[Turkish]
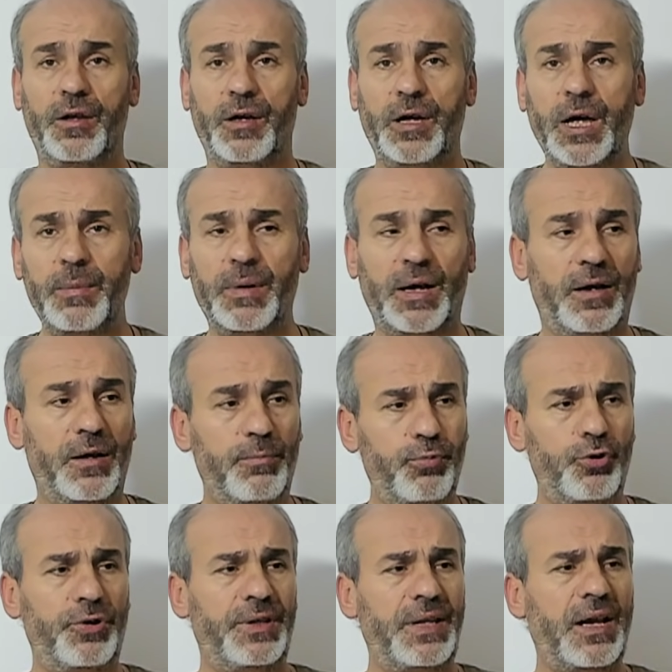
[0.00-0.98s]
Ama
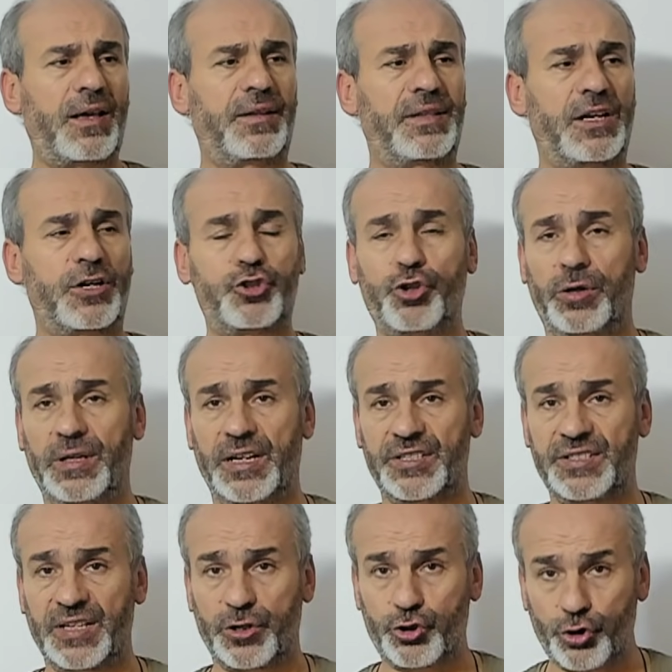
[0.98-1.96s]
bunu ne kadar
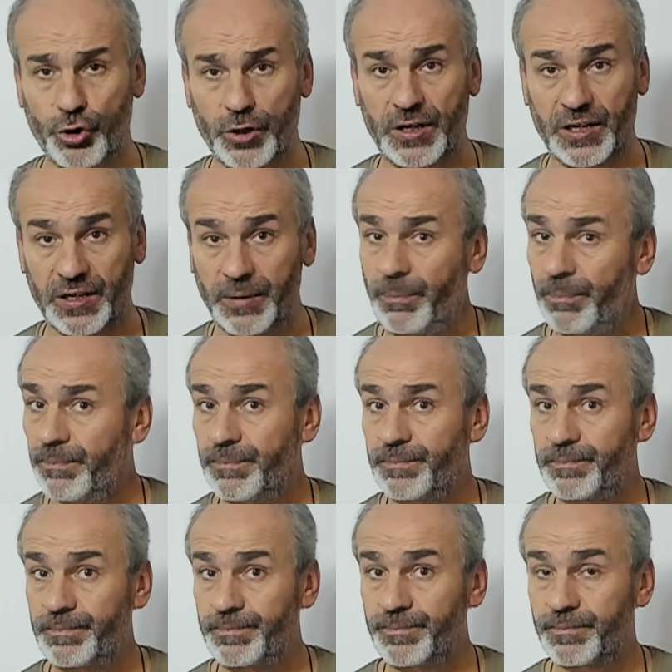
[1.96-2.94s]
söylersek söyleyelim
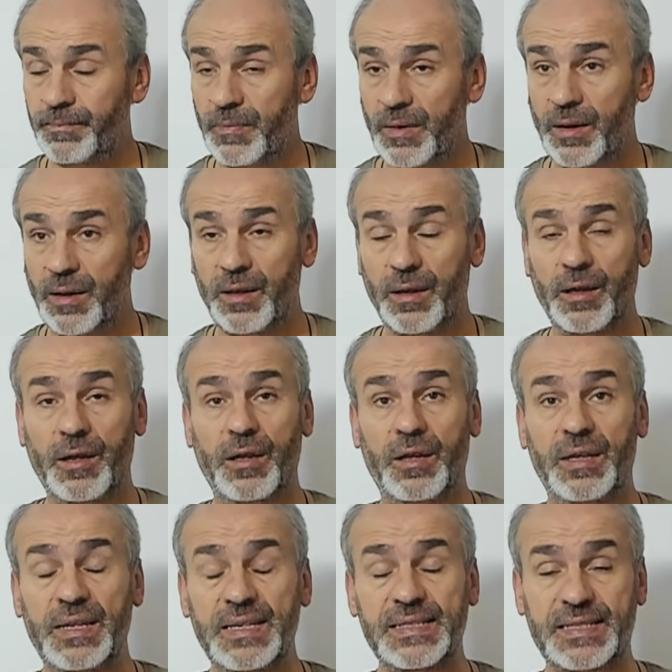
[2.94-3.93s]

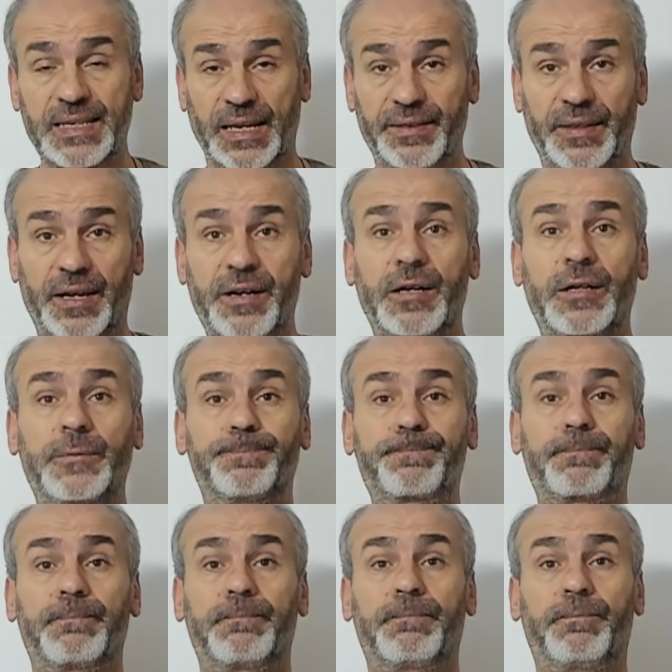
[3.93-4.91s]
insanlar
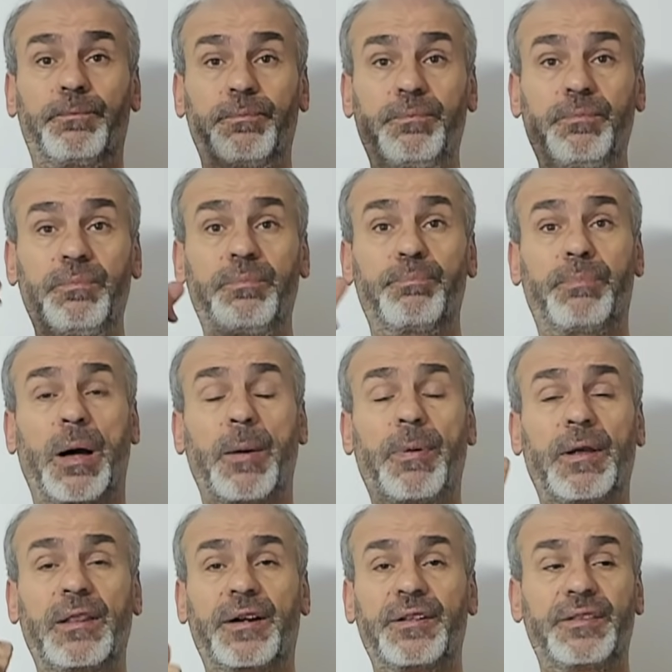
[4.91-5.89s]

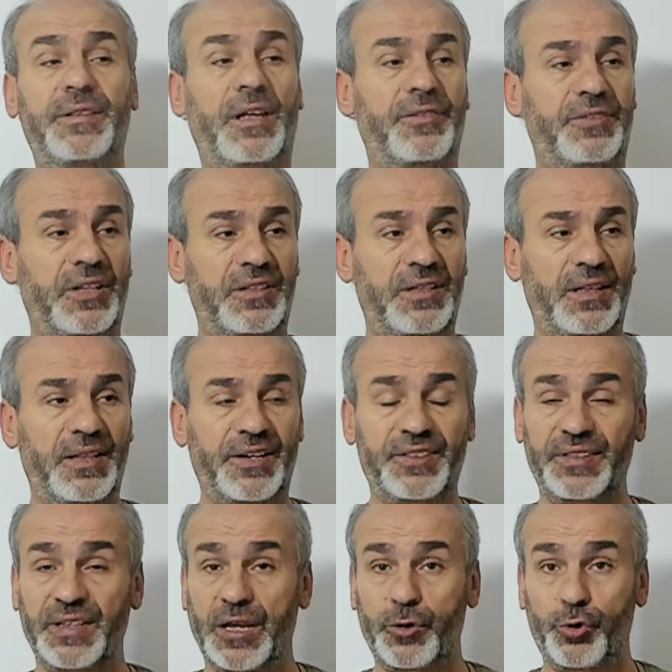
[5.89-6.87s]
babalarından,
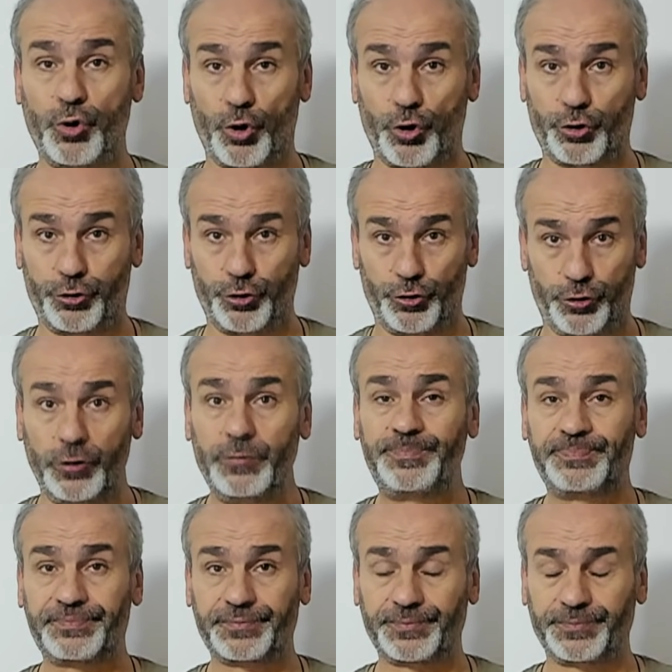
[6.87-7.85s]
dedelerinden gördüğünü
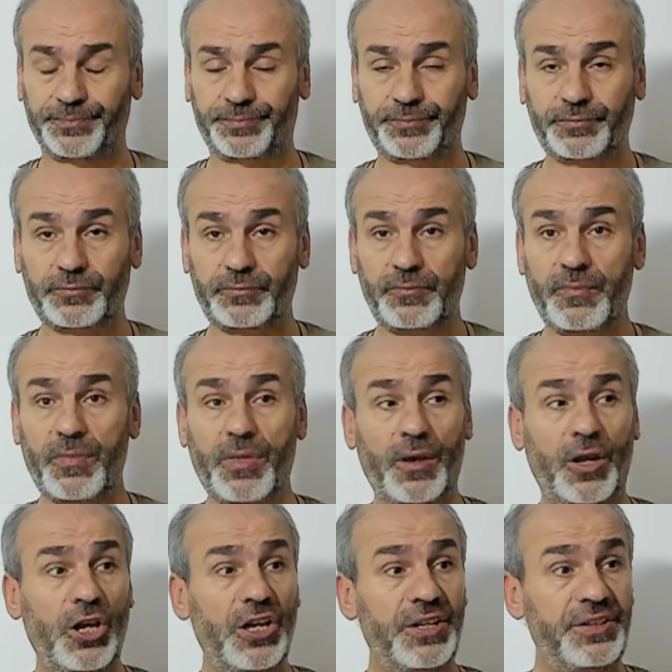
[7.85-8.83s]

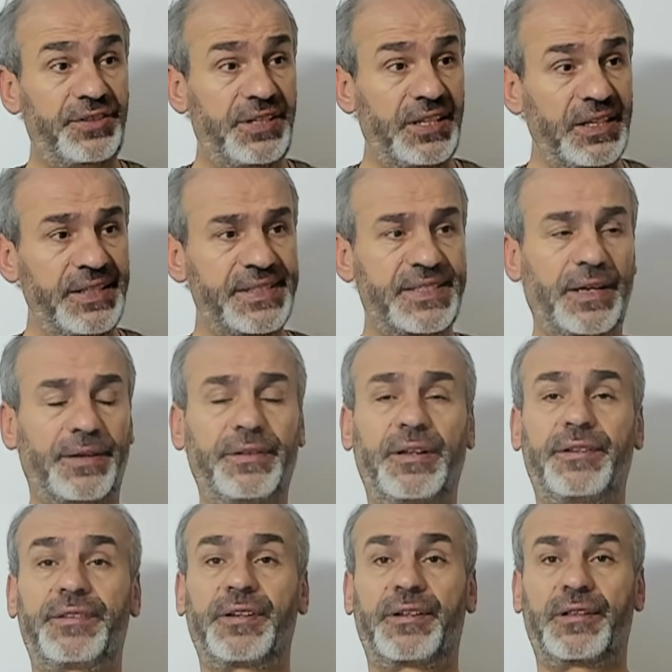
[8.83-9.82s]
din
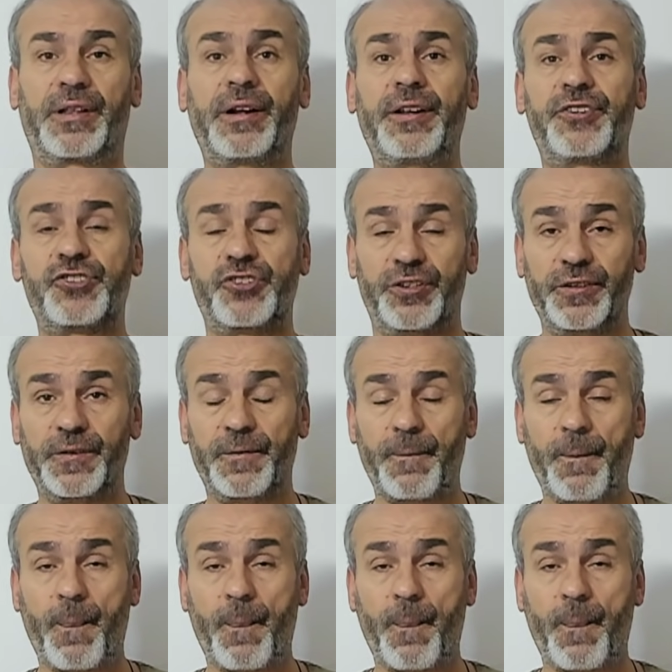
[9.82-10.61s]
zannettikleri için